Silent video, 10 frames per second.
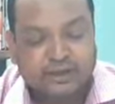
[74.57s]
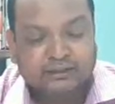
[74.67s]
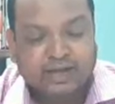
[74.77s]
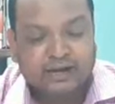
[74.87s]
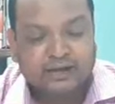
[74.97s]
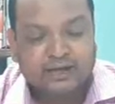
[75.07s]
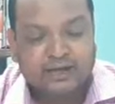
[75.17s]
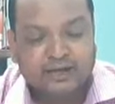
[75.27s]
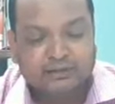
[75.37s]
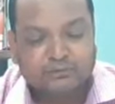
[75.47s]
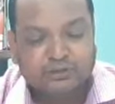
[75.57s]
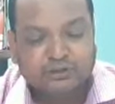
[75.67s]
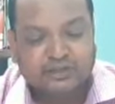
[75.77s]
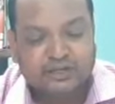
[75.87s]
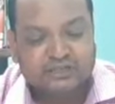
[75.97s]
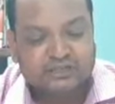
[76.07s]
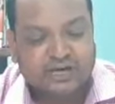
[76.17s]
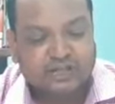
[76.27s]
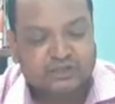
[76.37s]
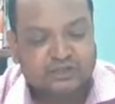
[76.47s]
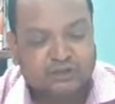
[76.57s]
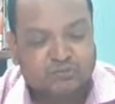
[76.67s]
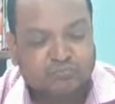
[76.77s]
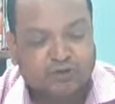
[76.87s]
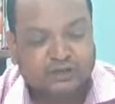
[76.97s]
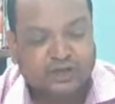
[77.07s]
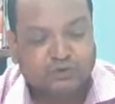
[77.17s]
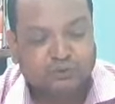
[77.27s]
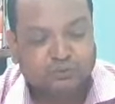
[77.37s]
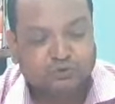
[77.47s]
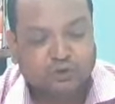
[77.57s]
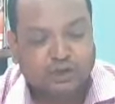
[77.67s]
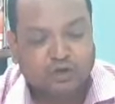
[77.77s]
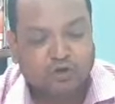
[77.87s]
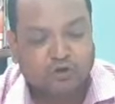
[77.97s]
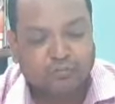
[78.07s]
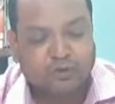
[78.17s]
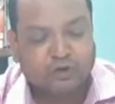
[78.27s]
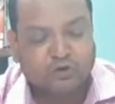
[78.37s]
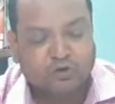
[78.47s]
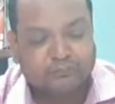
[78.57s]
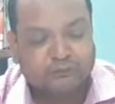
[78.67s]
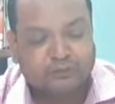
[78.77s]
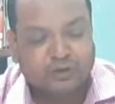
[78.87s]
তার লেখা লালিভুলির দেশ নানা দেশের রূপকথা নতুন ছড়া গল্প আর গল্প